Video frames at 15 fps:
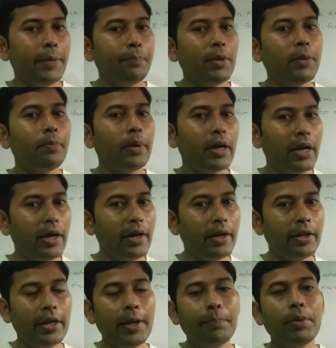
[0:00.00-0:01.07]
एपी बना
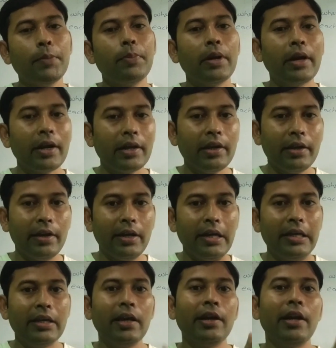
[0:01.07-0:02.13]
एपी बन रही
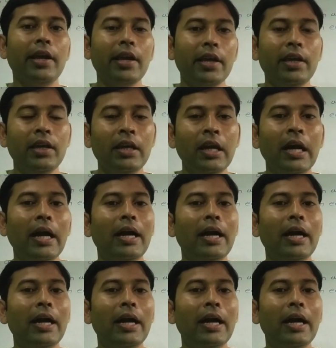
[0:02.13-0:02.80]
हैं या नहीं